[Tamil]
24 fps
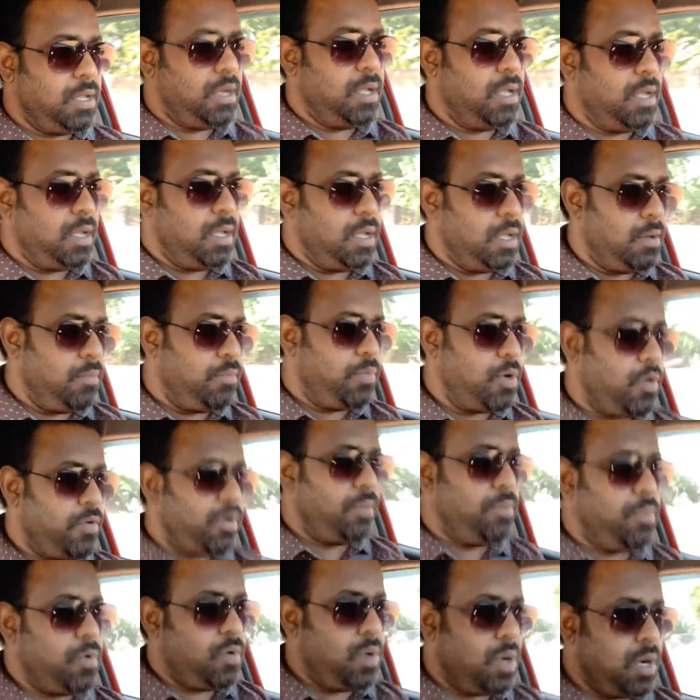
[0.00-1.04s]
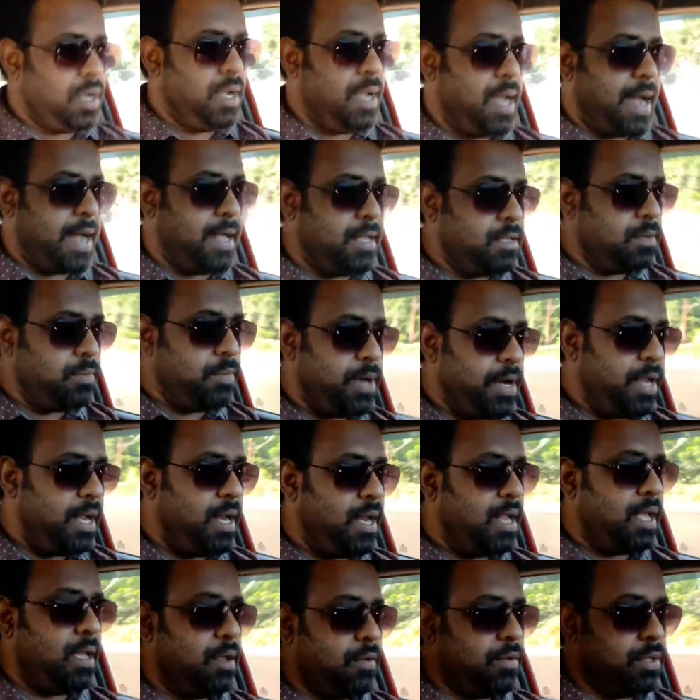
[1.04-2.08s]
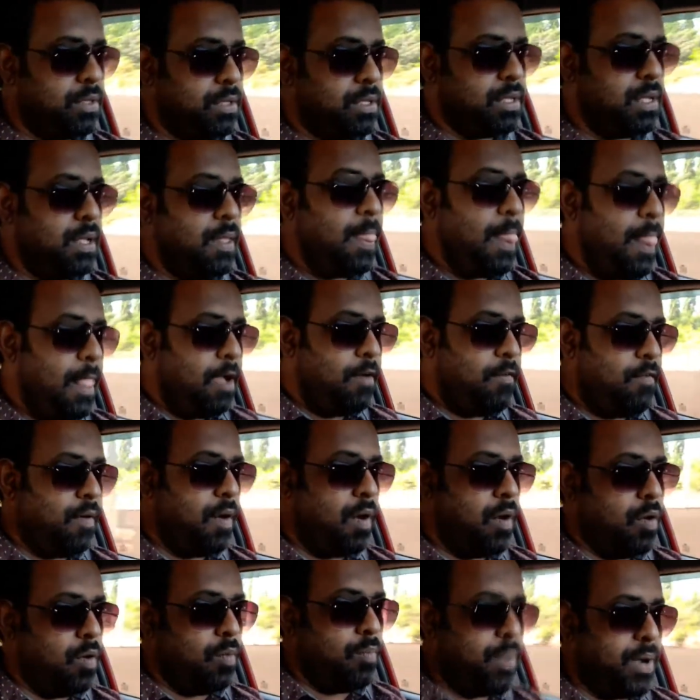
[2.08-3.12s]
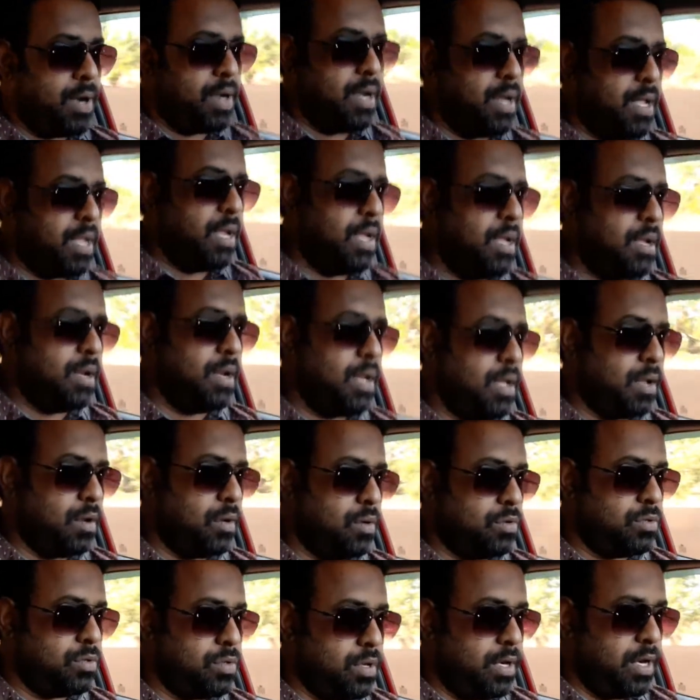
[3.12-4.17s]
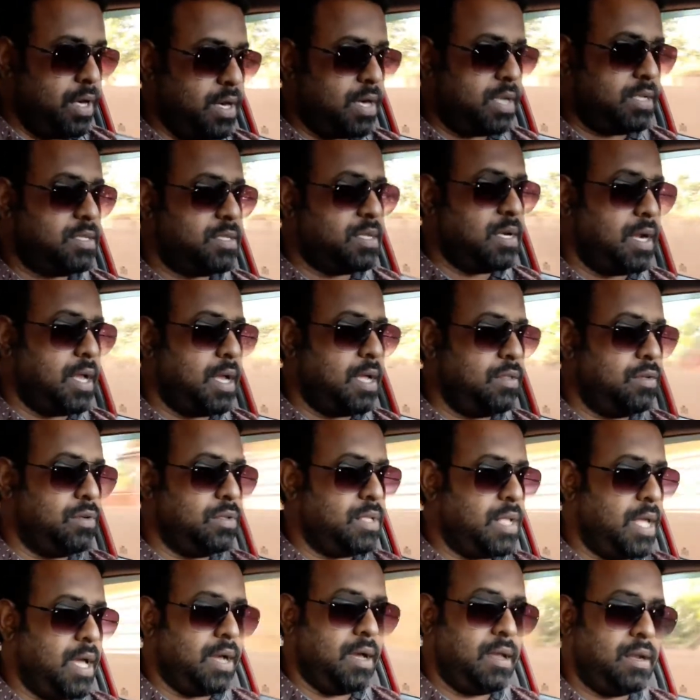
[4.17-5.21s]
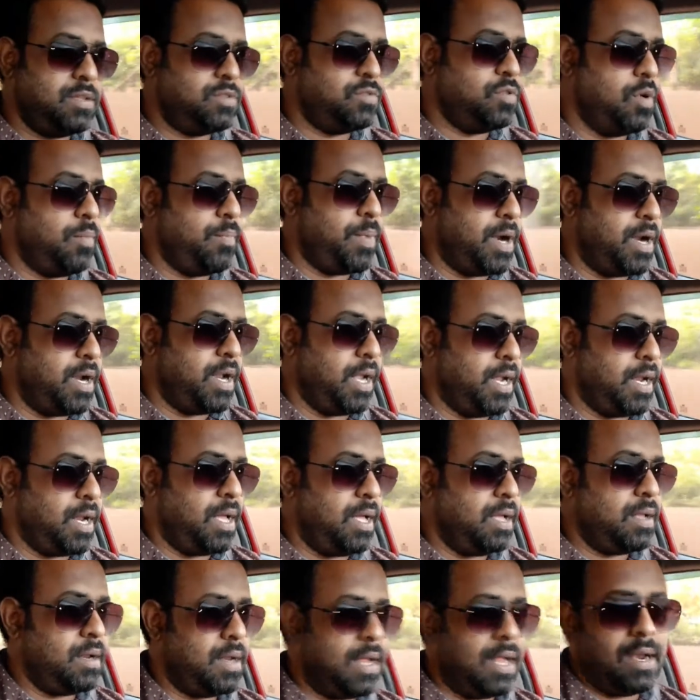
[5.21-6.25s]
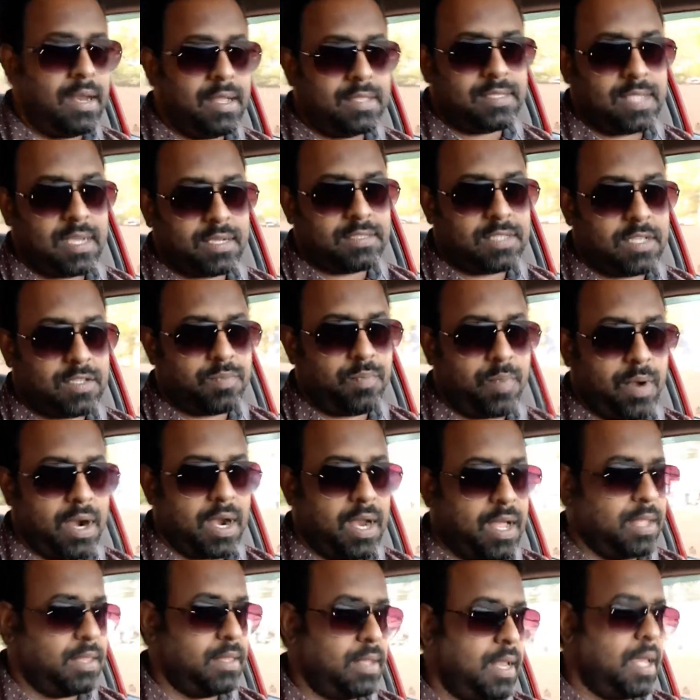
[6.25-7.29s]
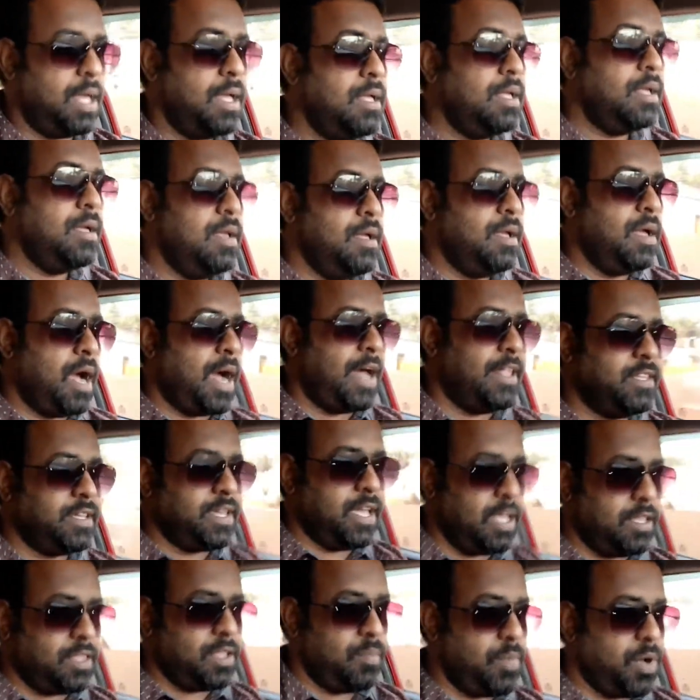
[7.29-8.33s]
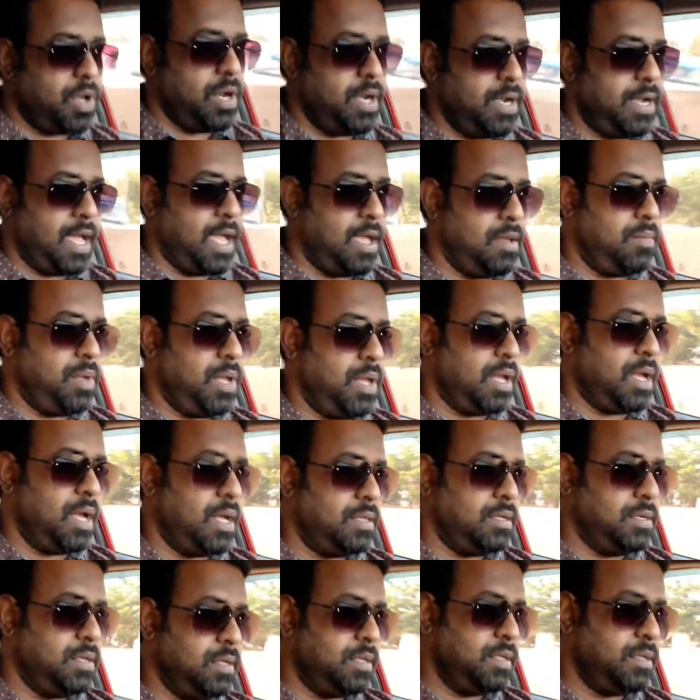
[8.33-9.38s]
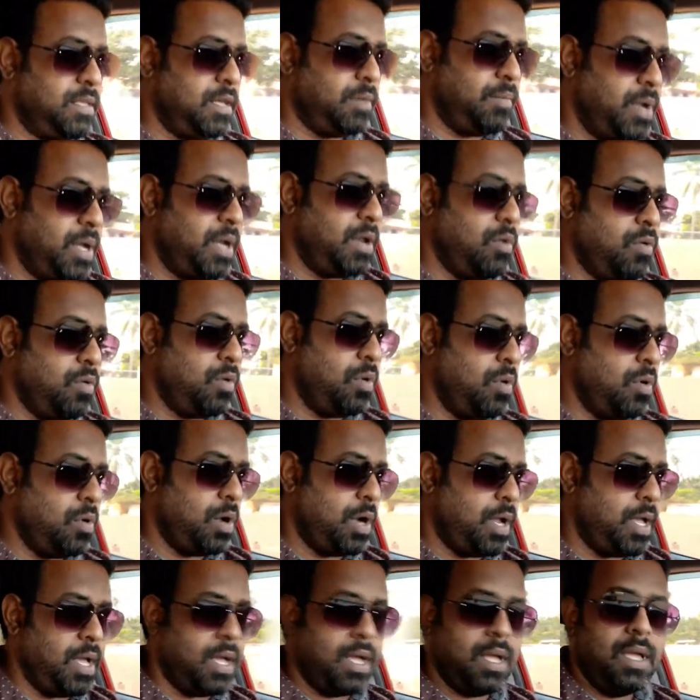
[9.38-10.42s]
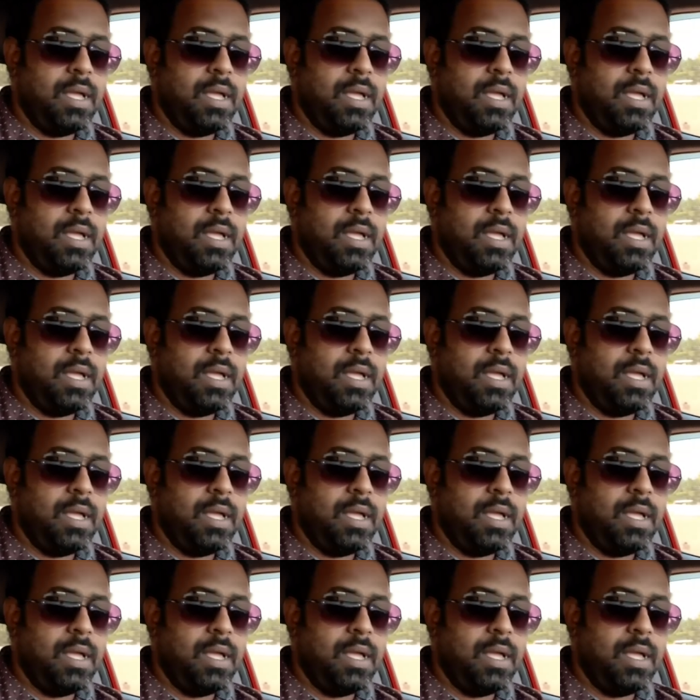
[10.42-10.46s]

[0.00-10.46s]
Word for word: அதில் ப்ரொவைட் பண்ணுவாங்க அதுபடி நீங்கள் வந்து ஃபாலோ பண்ணி நீங்கள் கொஞ்சம் இன்ட்ரெஸ்டடாக அது வந்து அக்ரெசிவாக பண்ணிங்கன்னா நல்ல சக்ஸஸ் பண்ணலாம் இதில் அதுக்கேற்ற மாதிரி மாதிரி டைமிங் அதுக்கு இந்த மாதிரி உங்களோட